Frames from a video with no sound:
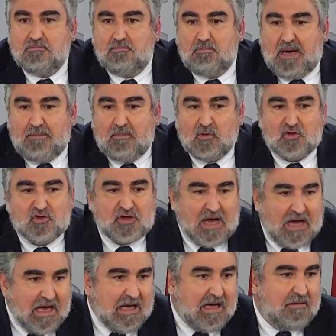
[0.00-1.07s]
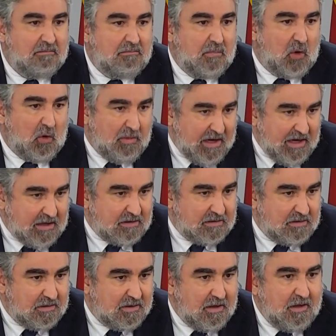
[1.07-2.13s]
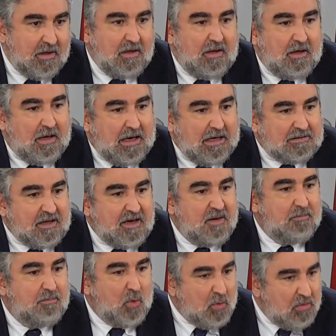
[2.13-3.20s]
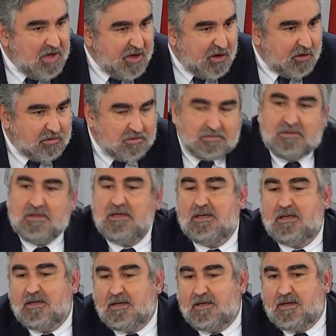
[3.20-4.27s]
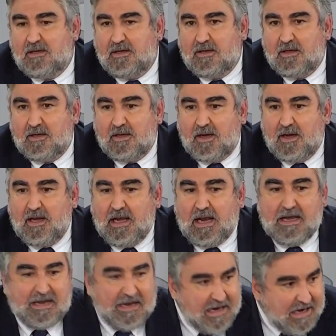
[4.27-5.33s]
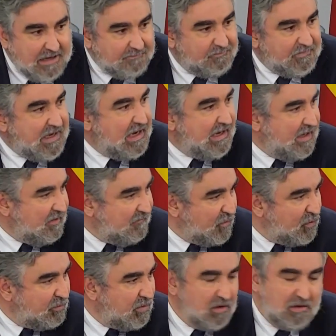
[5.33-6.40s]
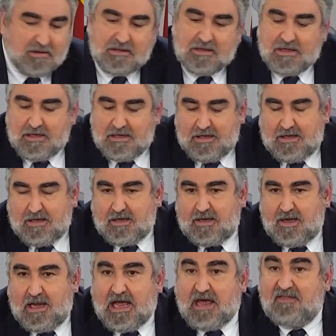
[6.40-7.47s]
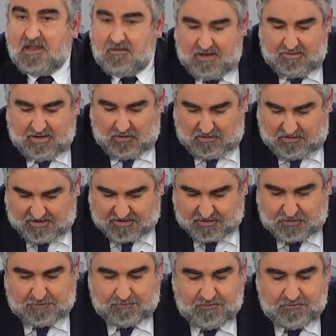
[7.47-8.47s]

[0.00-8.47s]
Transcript: vamos a volver a tener público eh, en la liga, en la liga de fútbol y en la ACB de baloncesto.